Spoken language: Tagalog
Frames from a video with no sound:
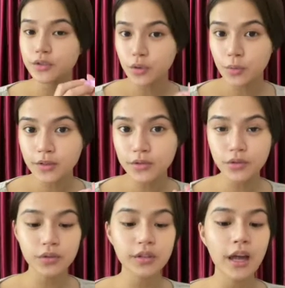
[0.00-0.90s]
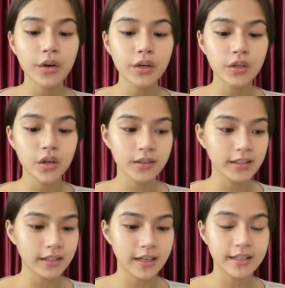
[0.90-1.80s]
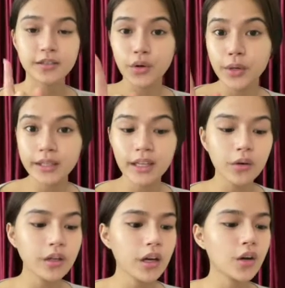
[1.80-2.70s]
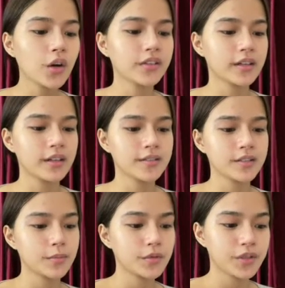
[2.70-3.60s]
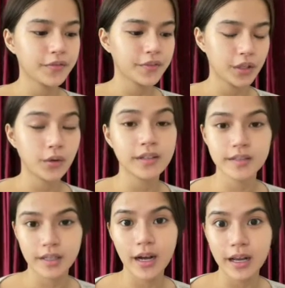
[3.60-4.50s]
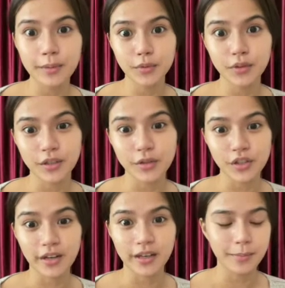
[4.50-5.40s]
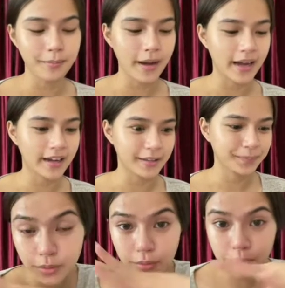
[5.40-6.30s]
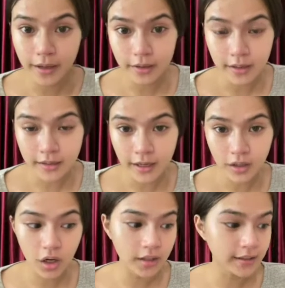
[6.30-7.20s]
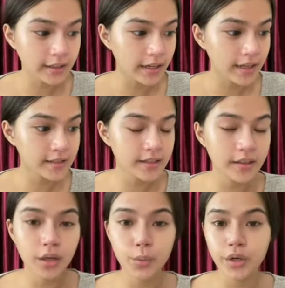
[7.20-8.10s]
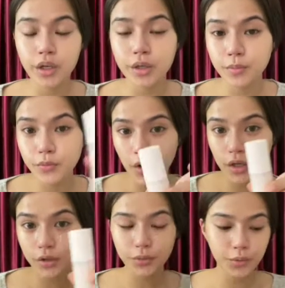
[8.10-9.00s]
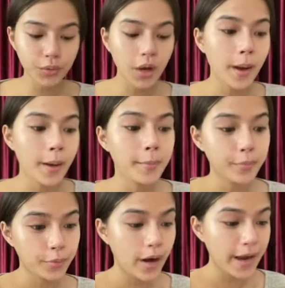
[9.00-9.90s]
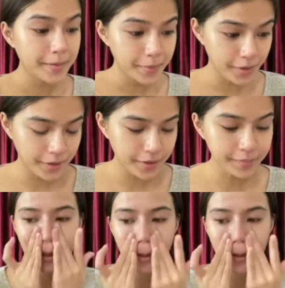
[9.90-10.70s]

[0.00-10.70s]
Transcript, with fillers: So magsusot na ako ng contact lens. Though hindi ako naka-contact lens sa music video kasi nakalimutan ko siyang i-impake. So meron na tayong contact lens and then we're gonna move on to primer.